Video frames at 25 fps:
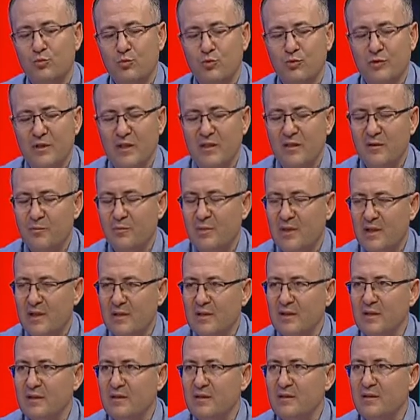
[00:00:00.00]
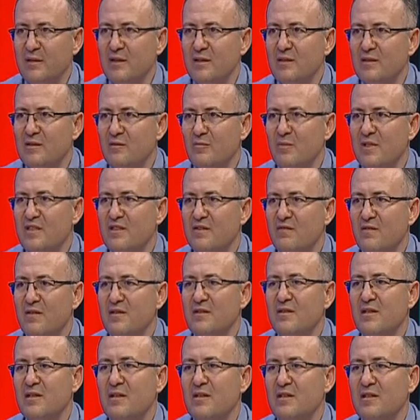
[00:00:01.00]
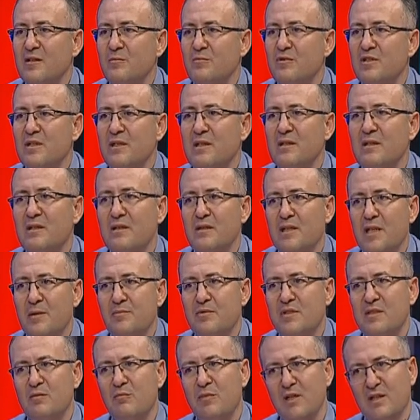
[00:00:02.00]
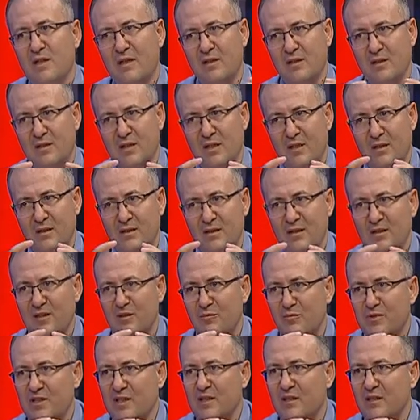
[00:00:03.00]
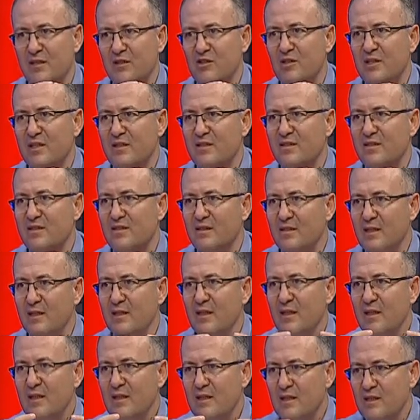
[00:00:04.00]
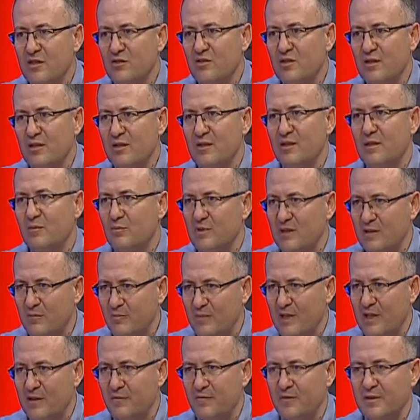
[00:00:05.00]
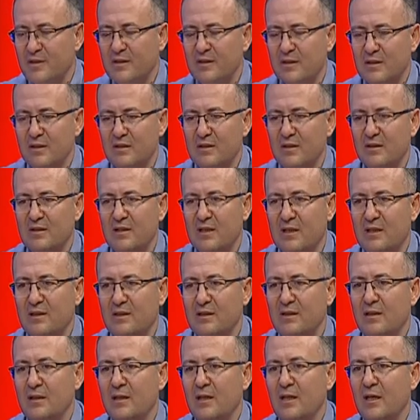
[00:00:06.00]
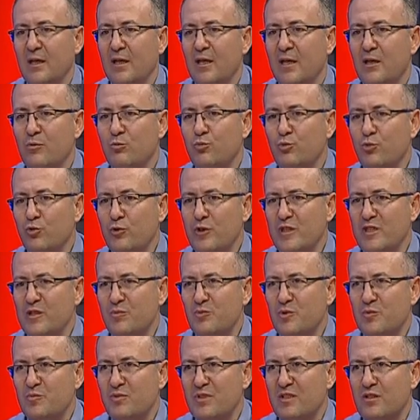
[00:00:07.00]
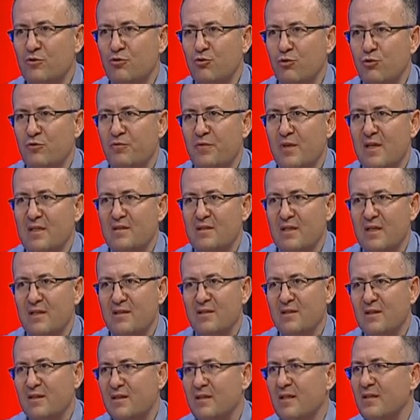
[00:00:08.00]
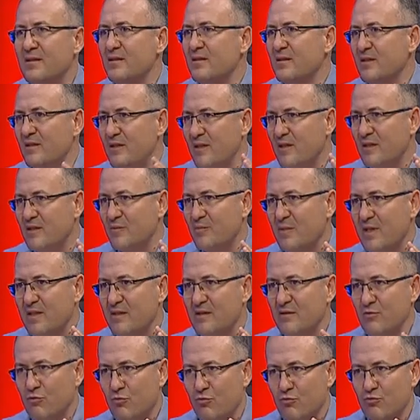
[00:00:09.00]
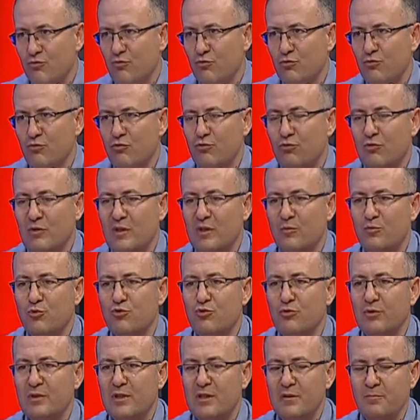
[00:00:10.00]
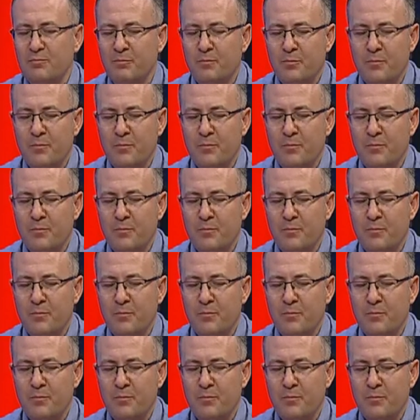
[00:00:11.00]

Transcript: buradaki bağların gerilmesi vesaire gibi şeylerin hepsi mekanik ağrı dediğimiz ağrı içerisinde Hı. incelenebilir. Bel fıtıkları da dahil. Bu kısmı bizi çok fazla aslında tedirgin etmez. Önce onu söylemiş olayım.